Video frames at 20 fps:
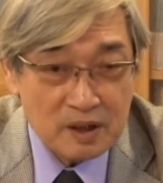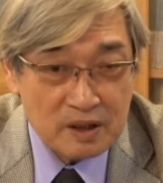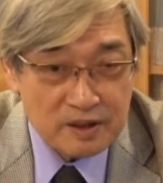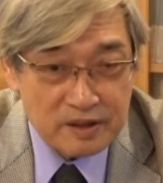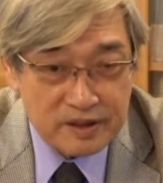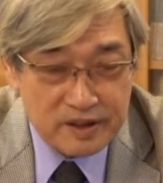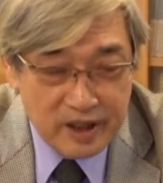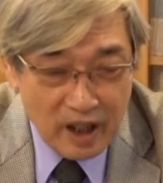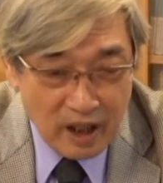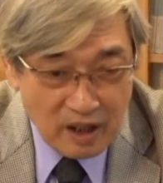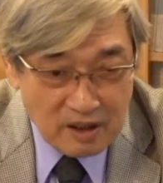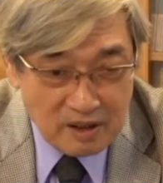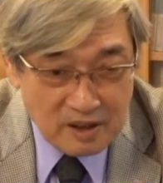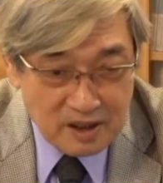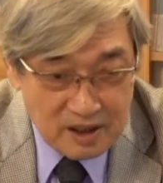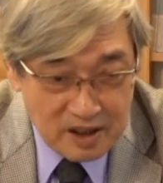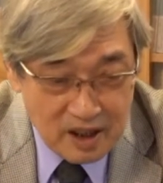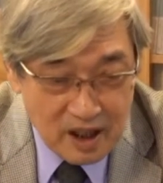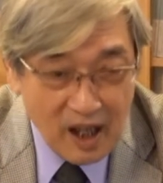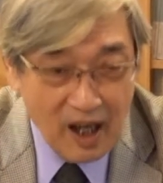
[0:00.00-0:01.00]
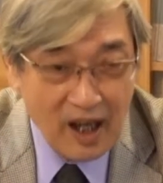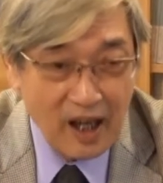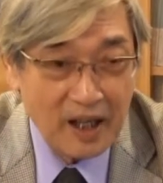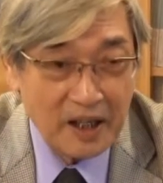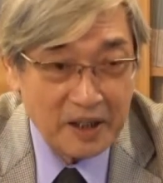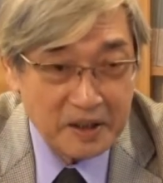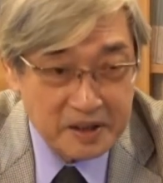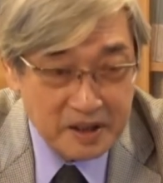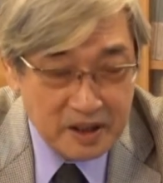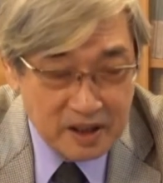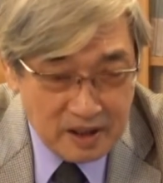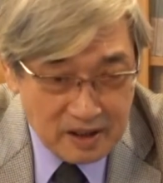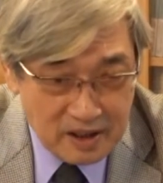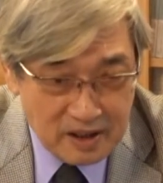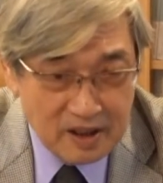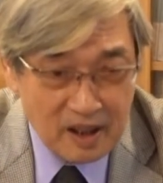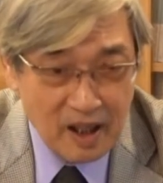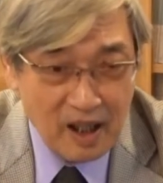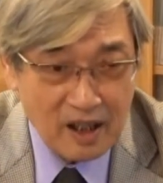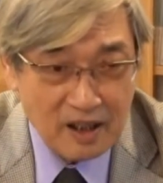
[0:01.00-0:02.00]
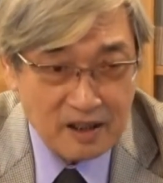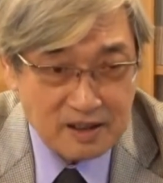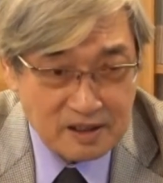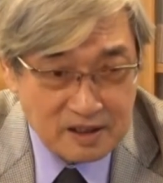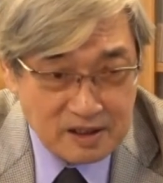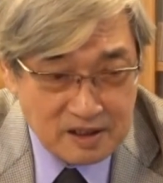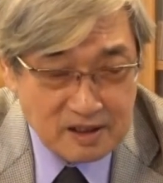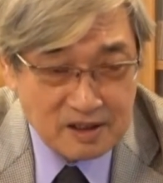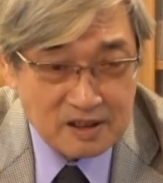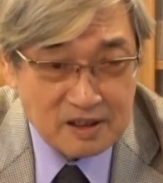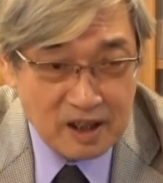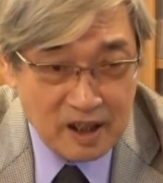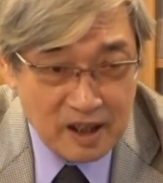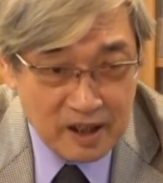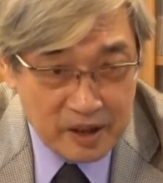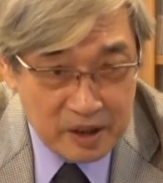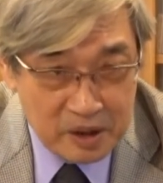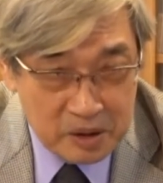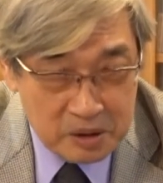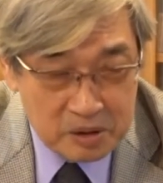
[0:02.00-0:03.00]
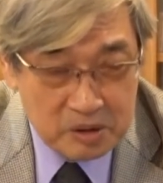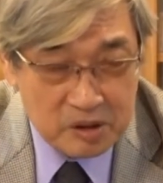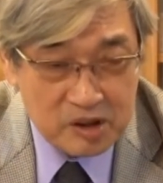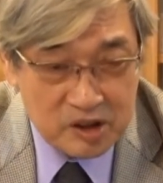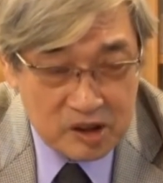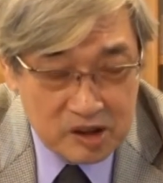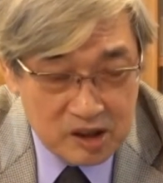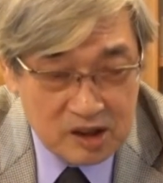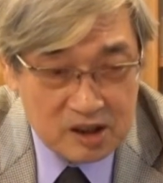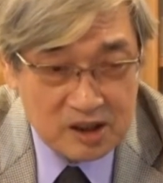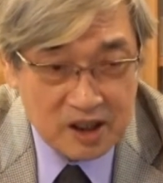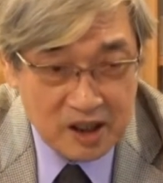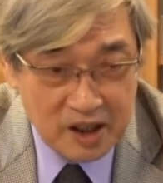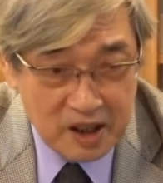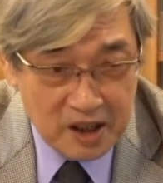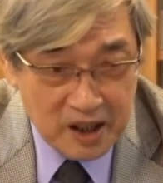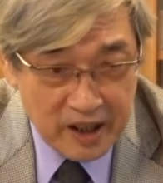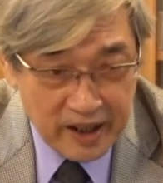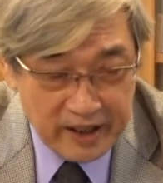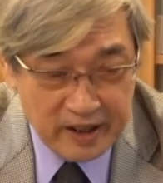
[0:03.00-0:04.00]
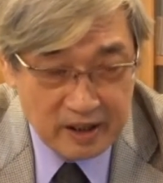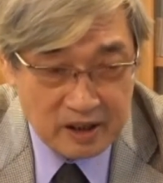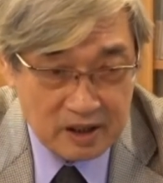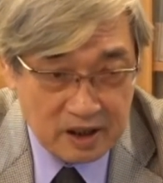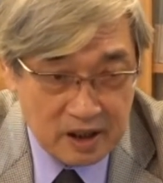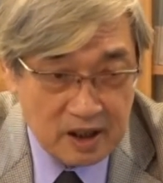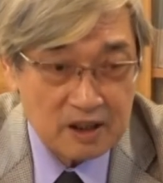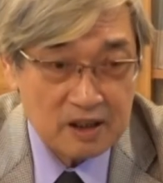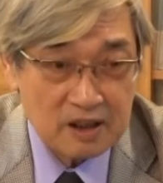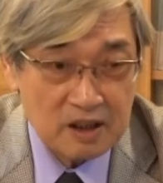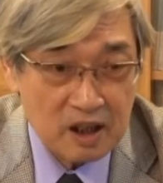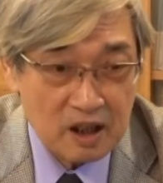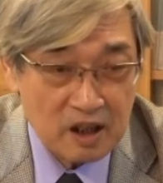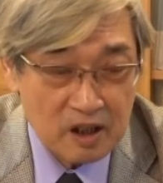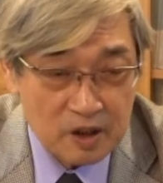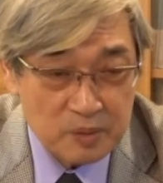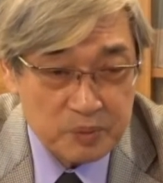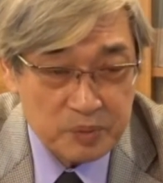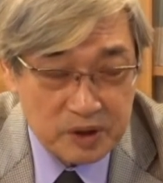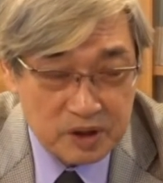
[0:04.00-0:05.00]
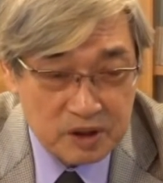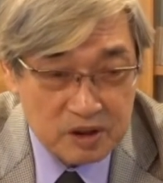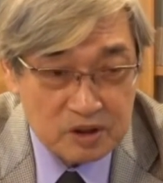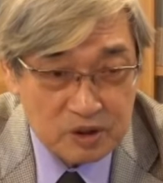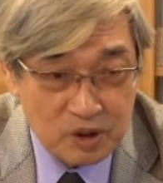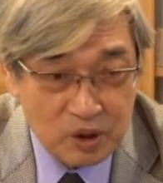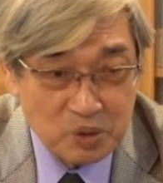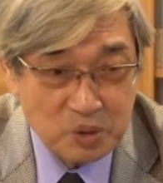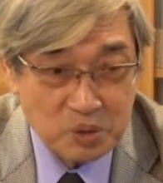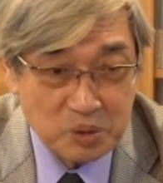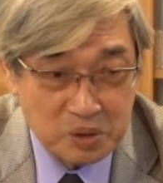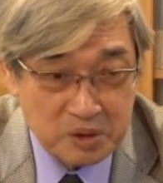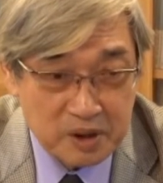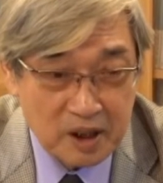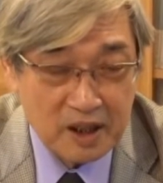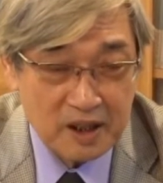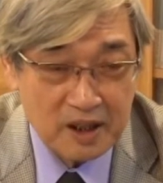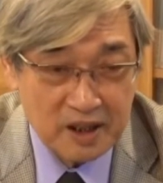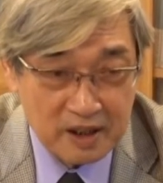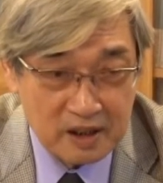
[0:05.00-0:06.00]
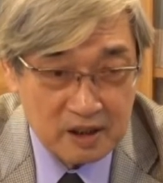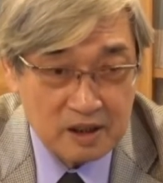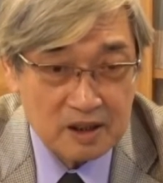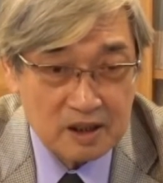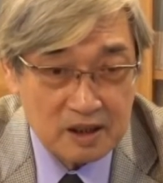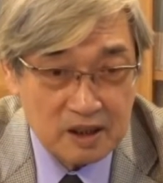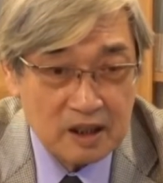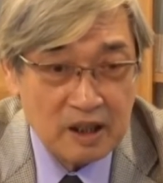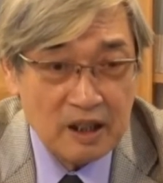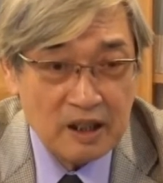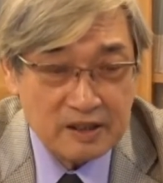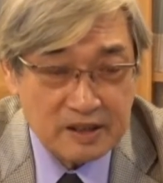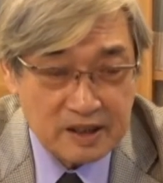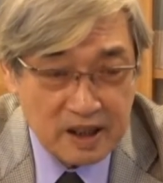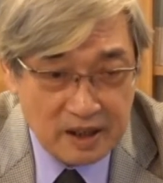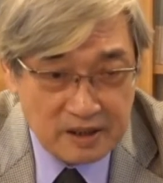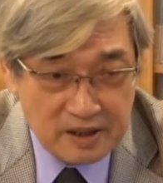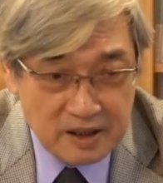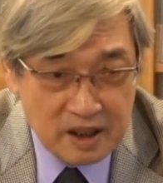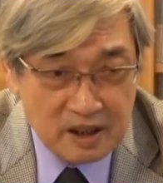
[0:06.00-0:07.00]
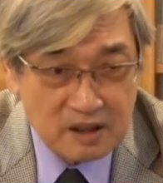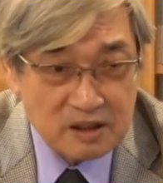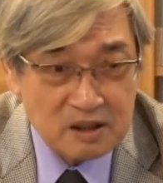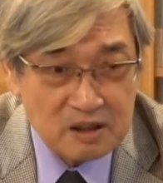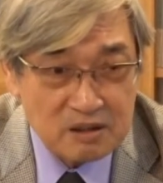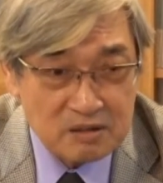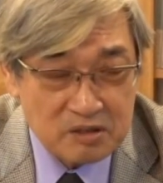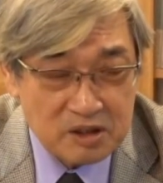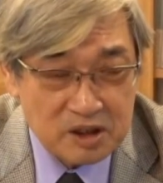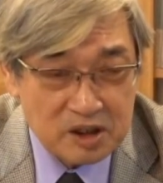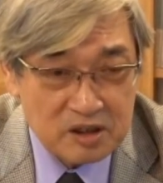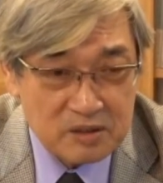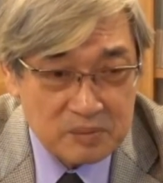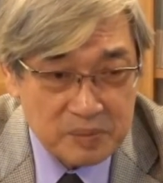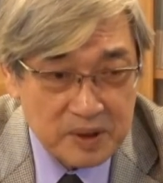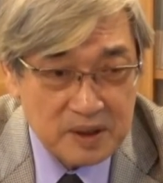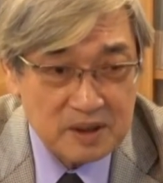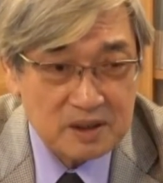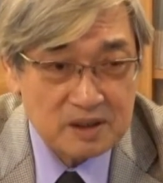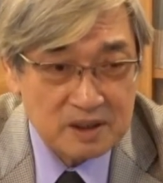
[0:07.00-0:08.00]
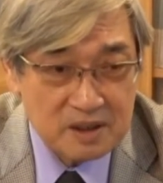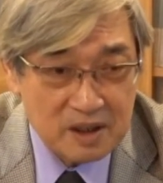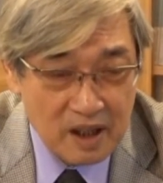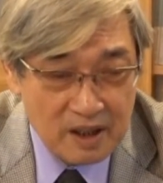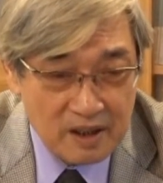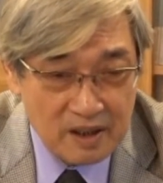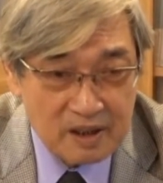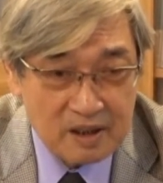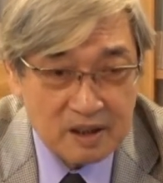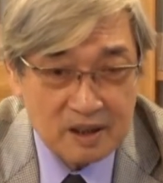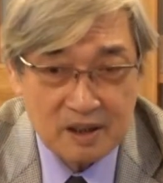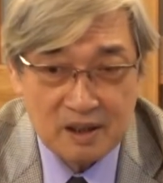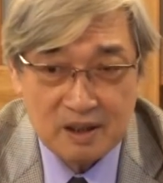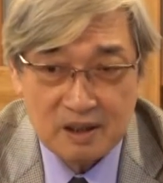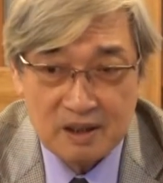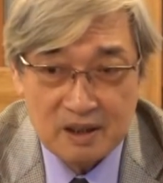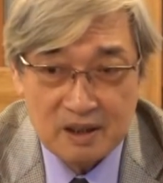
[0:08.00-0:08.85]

江夏应该是刘琦的领地，而不是东吴的领地。在研究赤壁之战的。